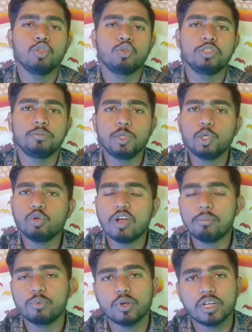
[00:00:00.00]
तो इस वीडियो को
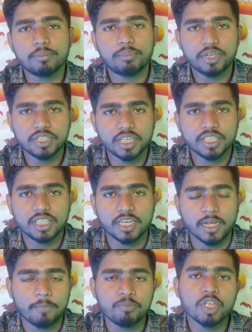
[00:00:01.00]
आप पूरा कंप्लीट देखते
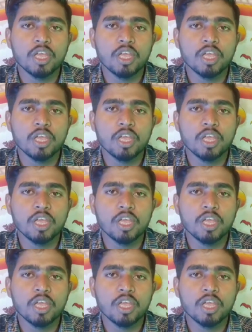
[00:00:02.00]
रहें